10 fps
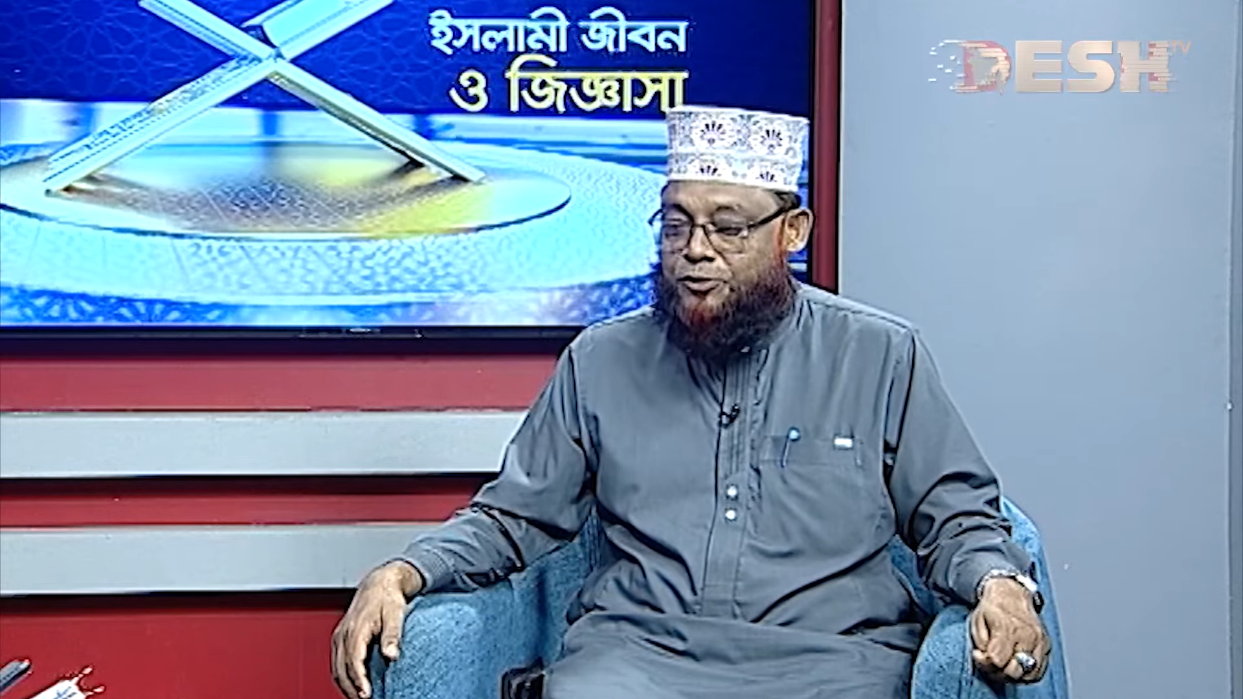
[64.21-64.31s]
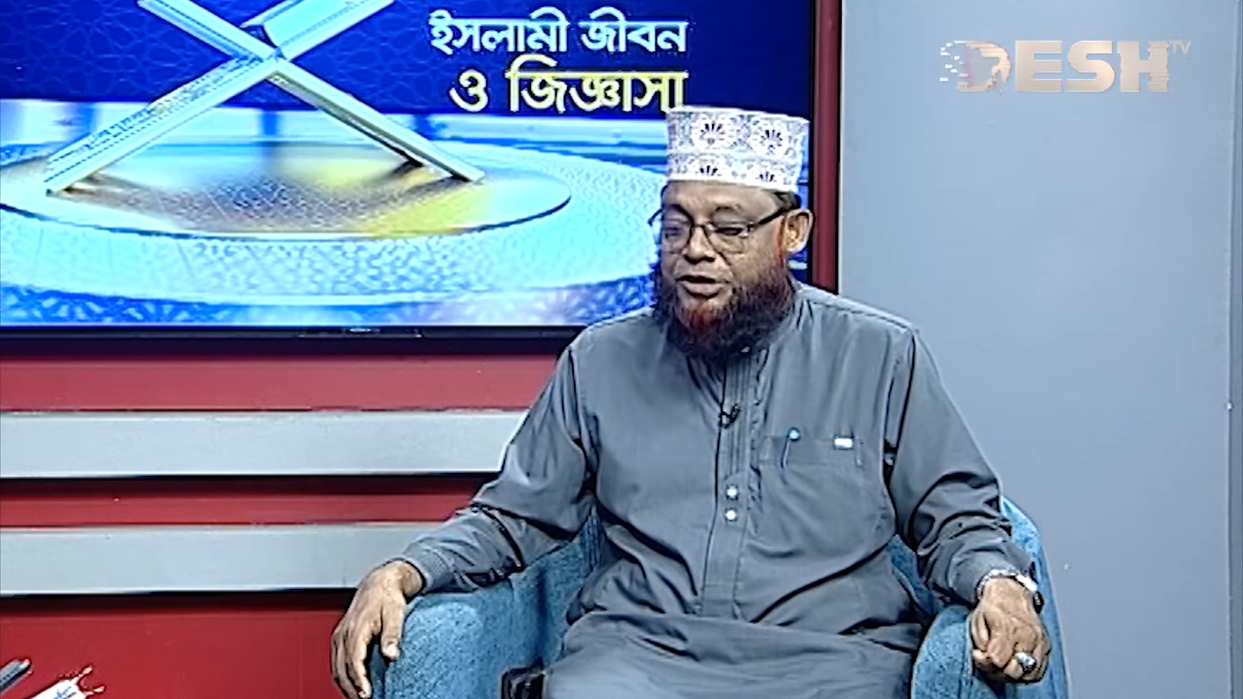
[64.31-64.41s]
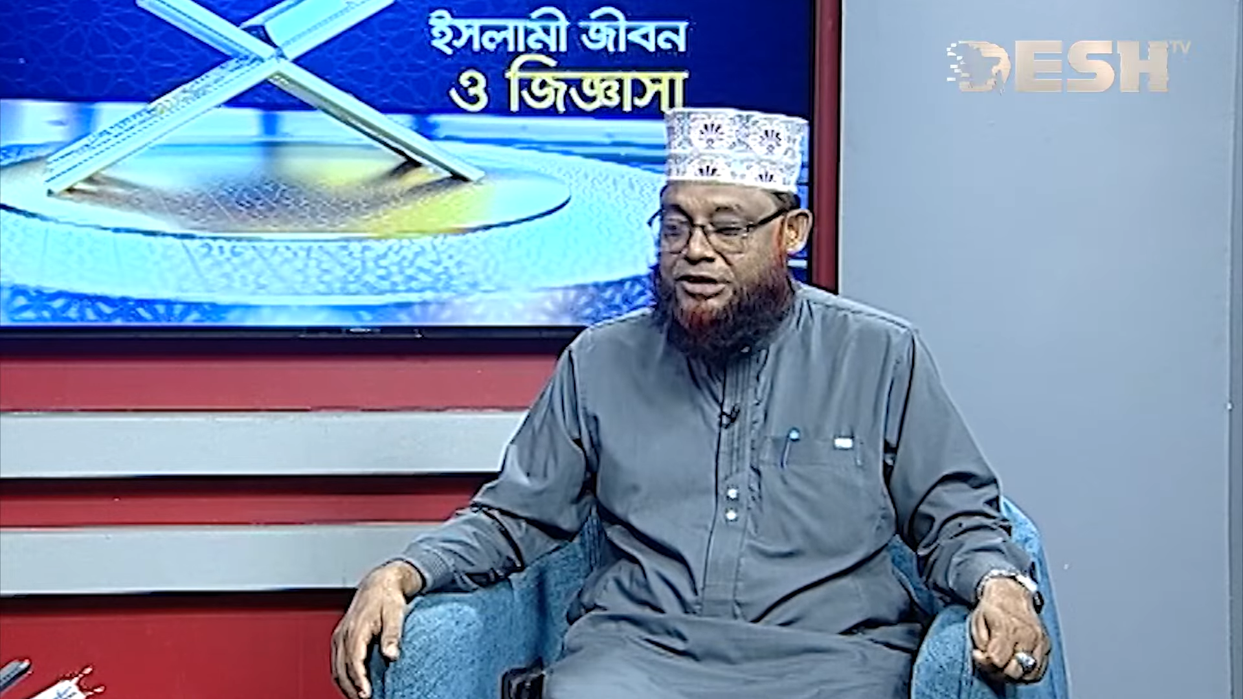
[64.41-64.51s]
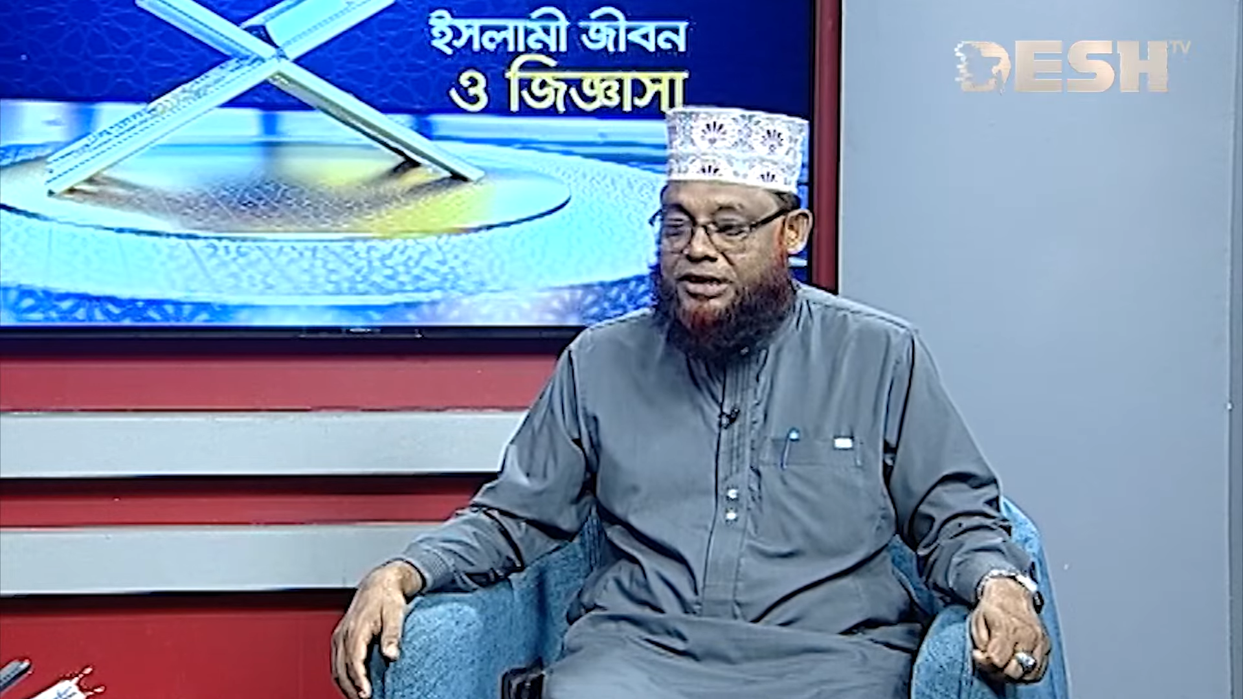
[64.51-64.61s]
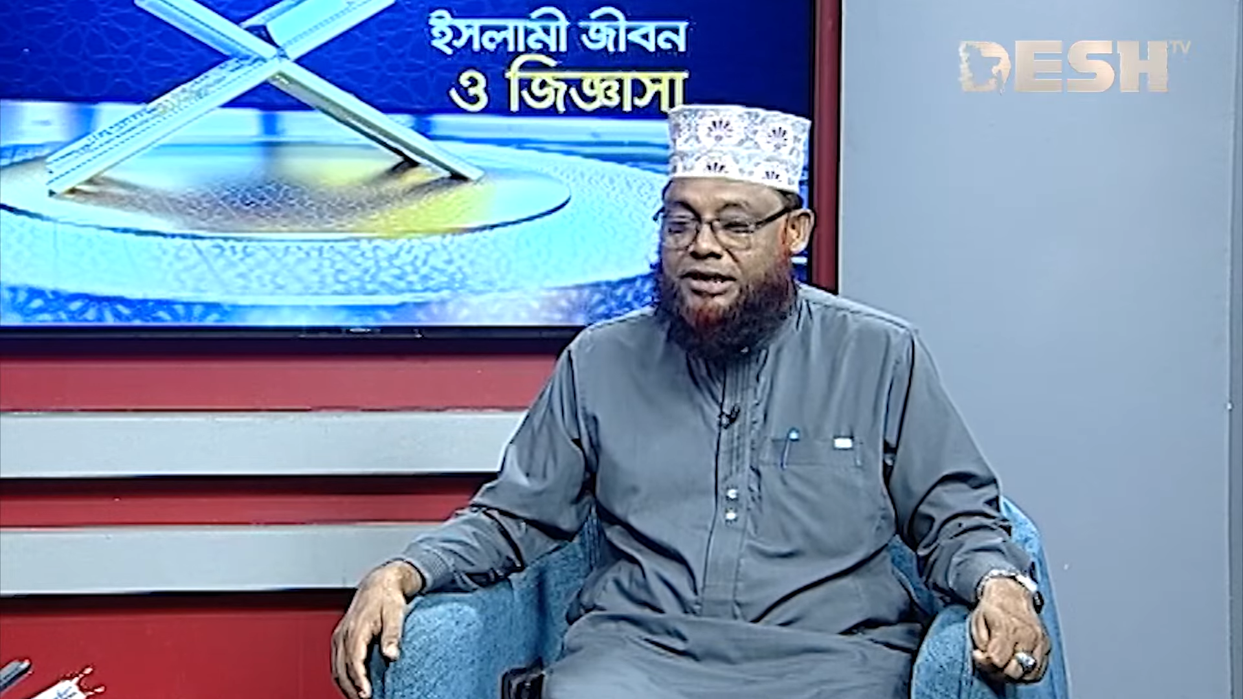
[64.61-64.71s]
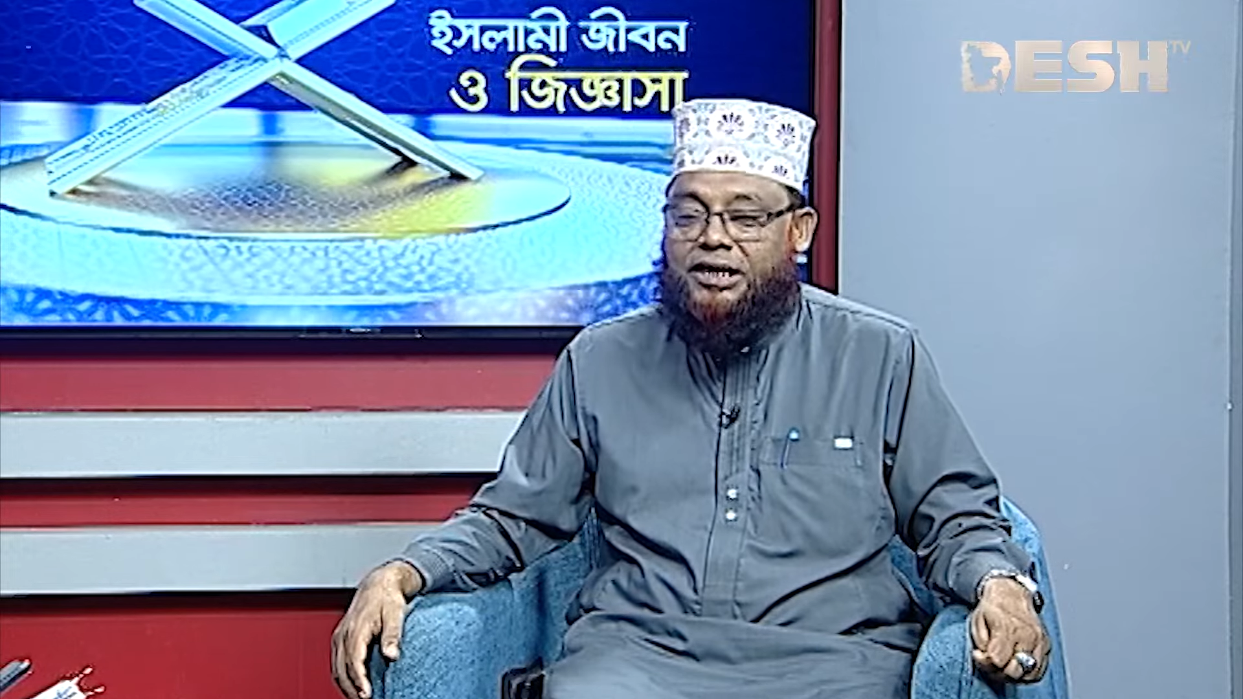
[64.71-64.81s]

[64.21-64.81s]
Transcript: উদ্দেশ্যে